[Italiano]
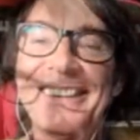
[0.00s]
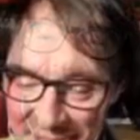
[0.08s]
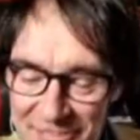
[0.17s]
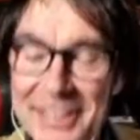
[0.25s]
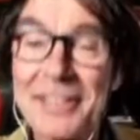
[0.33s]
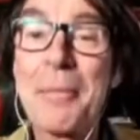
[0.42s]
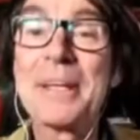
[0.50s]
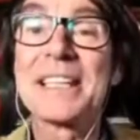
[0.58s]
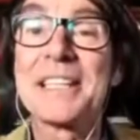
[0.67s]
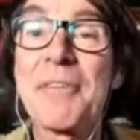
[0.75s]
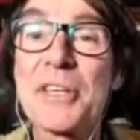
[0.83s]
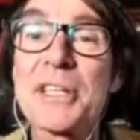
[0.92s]
Effettivamente
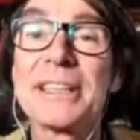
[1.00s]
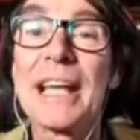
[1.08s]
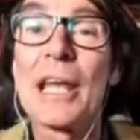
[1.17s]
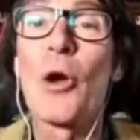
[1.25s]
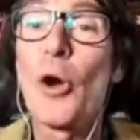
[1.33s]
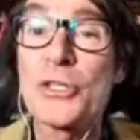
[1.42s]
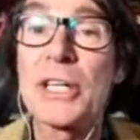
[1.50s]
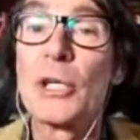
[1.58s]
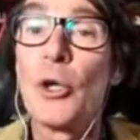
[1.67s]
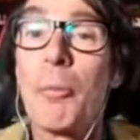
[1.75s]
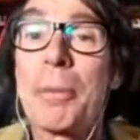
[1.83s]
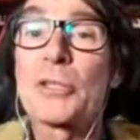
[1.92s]
si facciano delle cose che
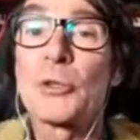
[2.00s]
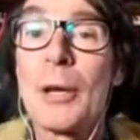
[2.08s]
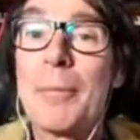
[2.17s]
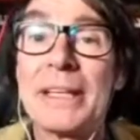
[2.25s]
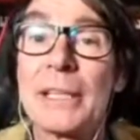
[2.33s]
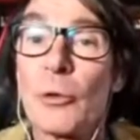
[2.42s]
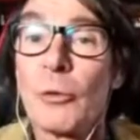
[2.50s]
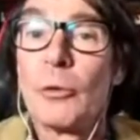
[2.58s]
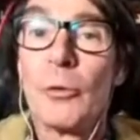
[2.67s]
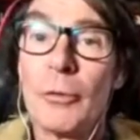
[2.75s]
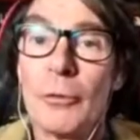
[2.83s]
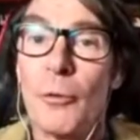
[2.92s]
io personalmente non,
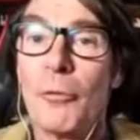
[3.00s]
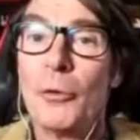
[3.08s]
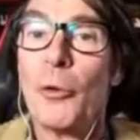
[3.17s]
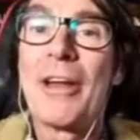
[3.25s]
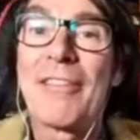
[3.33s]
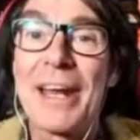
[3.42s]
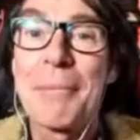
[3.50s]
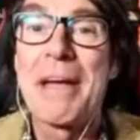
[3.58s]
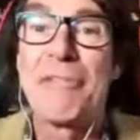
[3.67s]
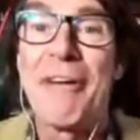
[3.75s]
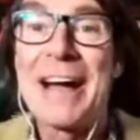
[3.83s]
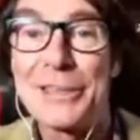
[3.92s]
non, non avrei mai
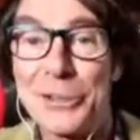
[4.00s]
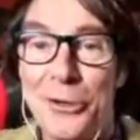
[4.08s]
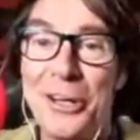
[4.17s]
fatto,